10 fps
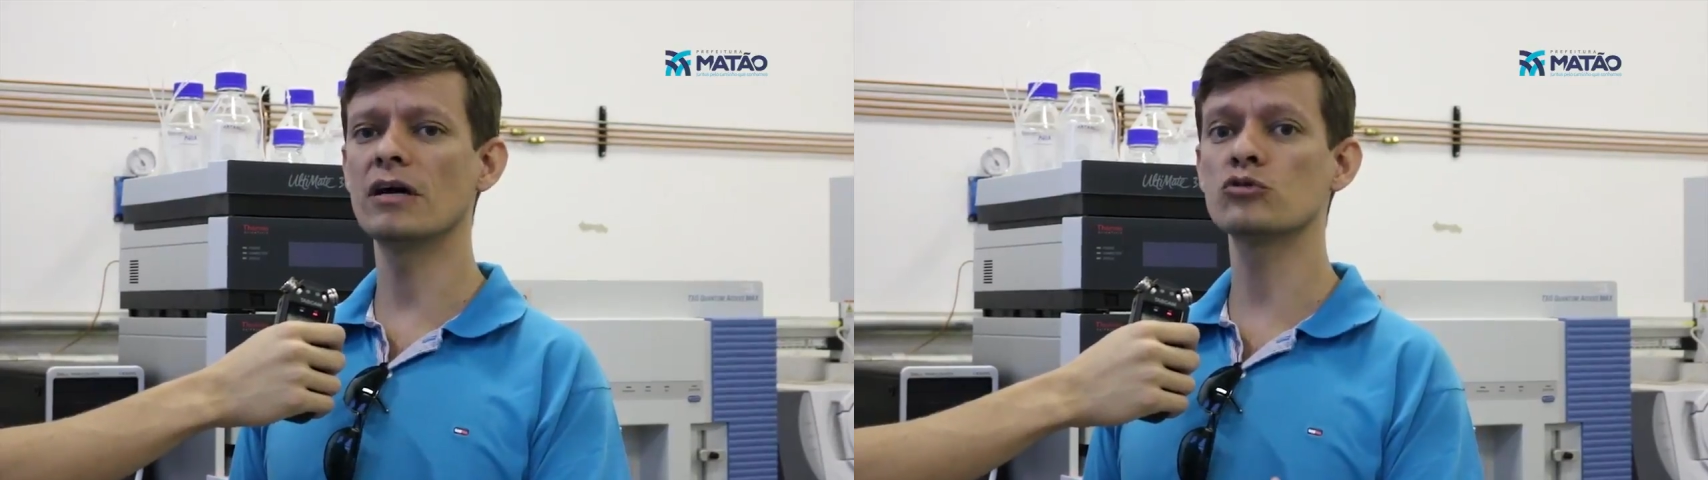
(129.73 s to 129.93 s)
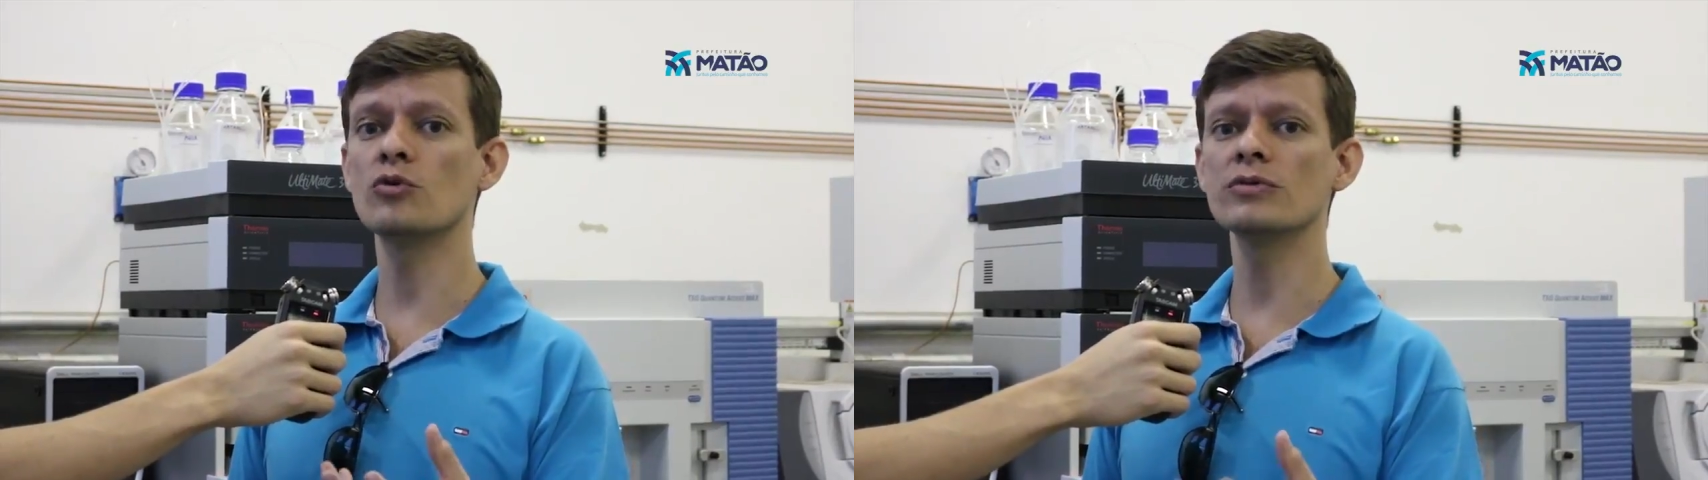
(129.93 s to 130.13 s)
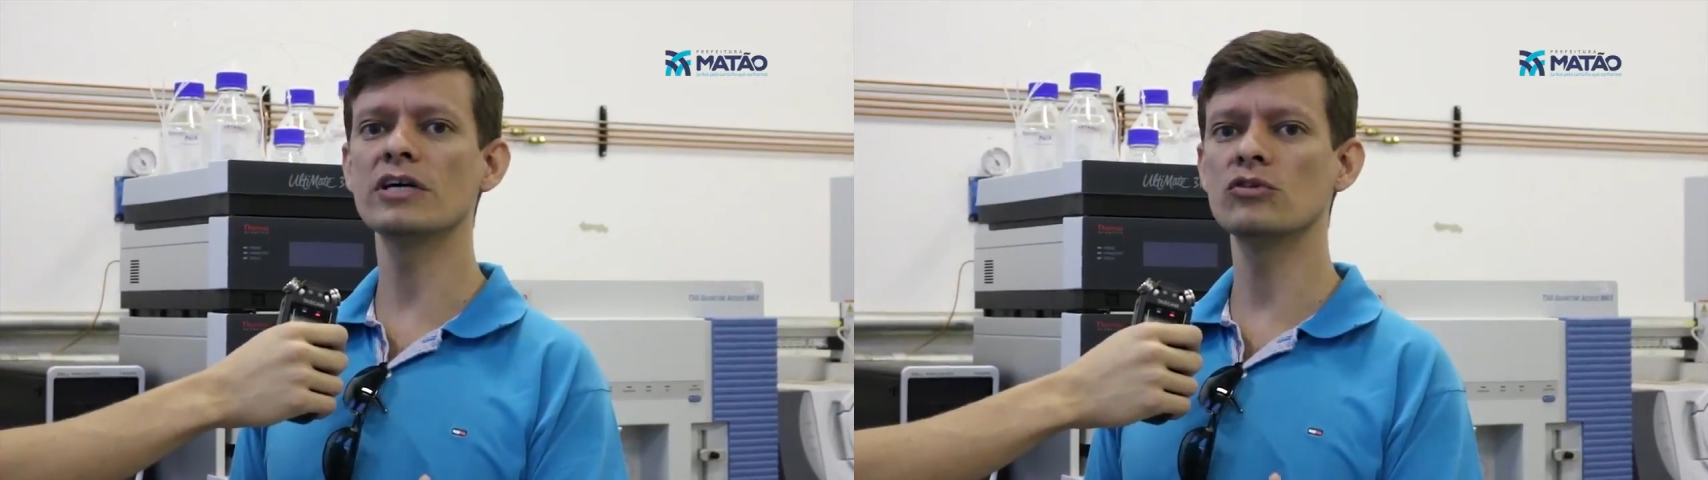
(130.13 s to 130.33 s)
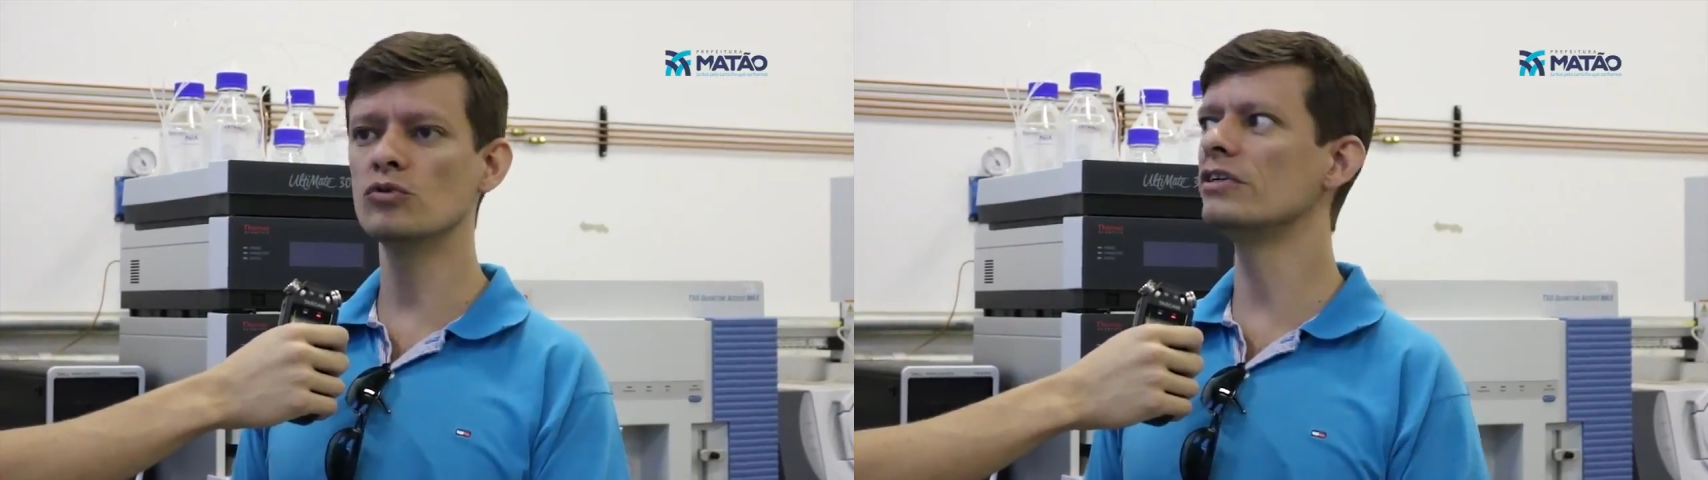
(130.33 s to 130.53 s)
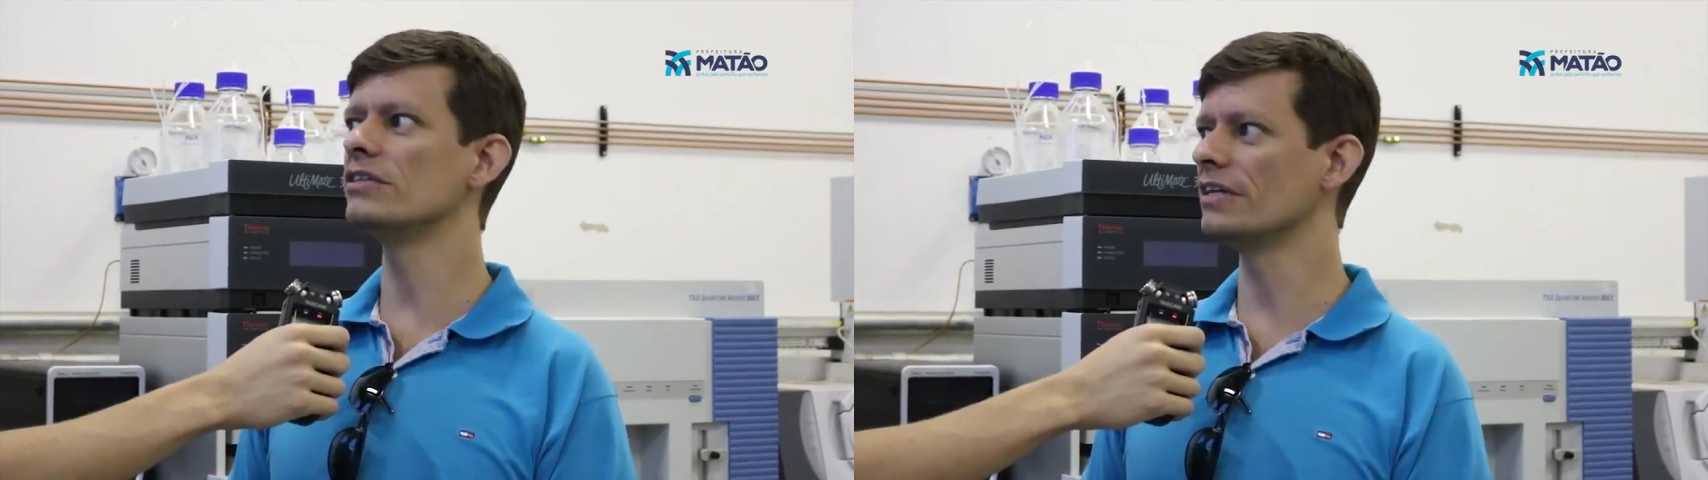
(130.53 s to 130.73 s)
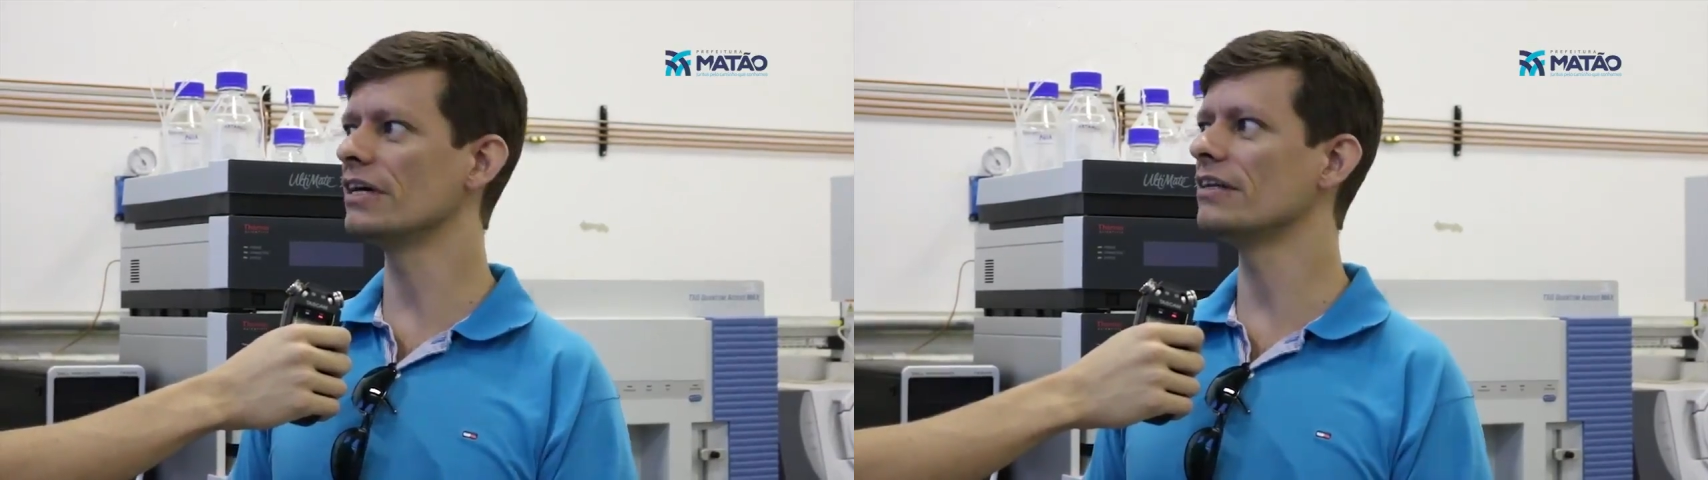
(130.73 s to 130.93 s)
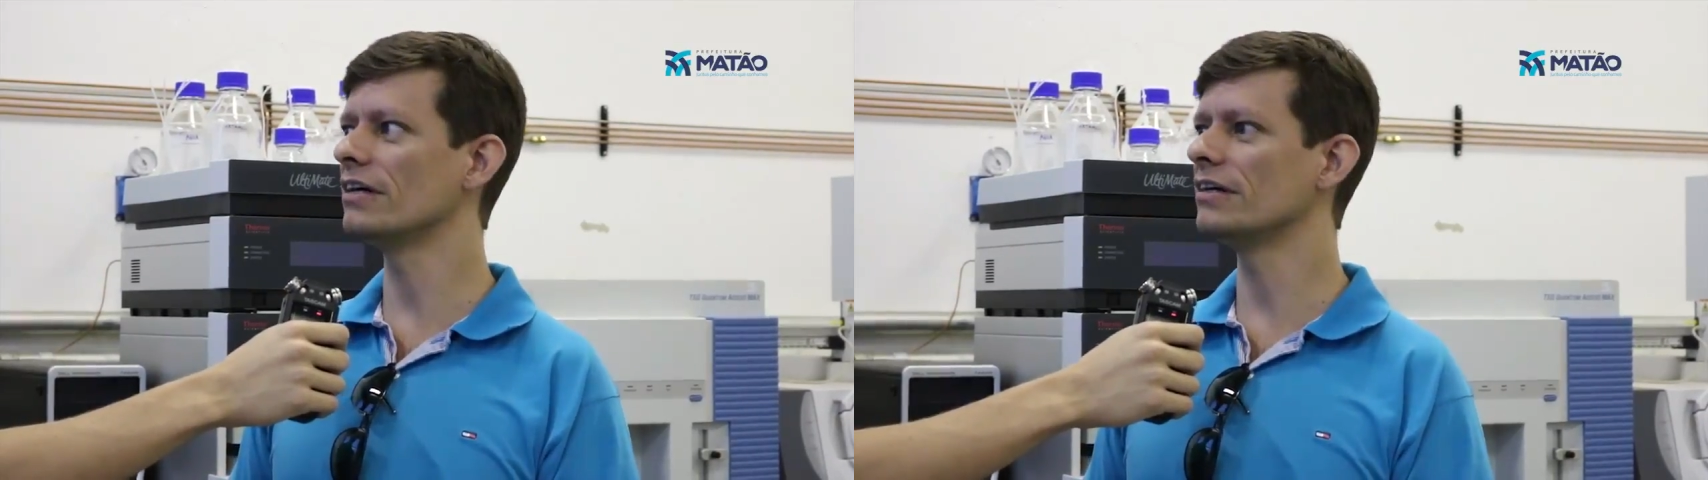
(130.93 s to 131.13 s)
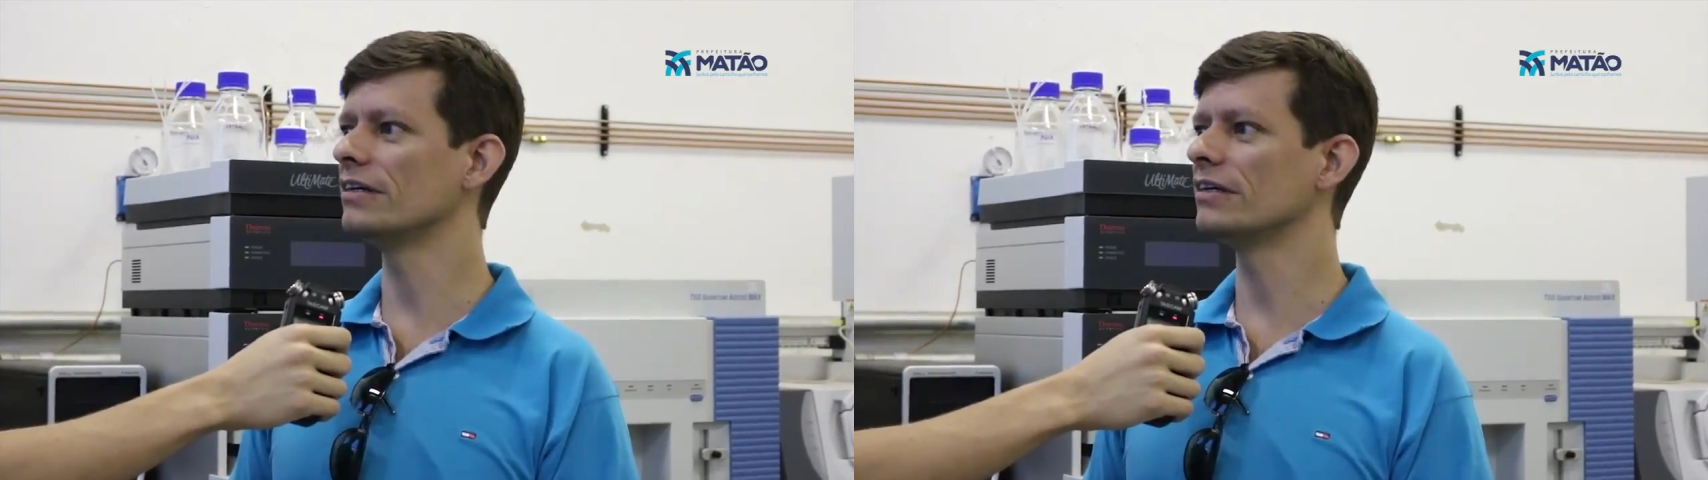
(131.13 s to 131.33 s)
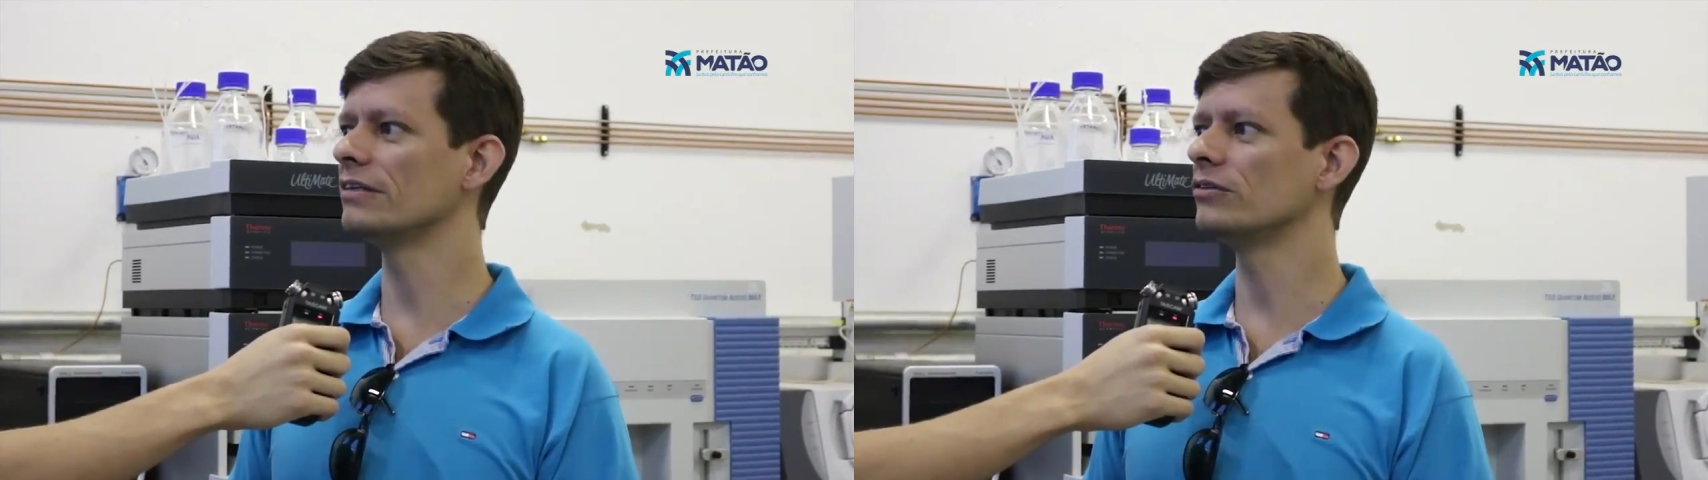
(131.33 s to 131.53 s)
aos contadores né, da,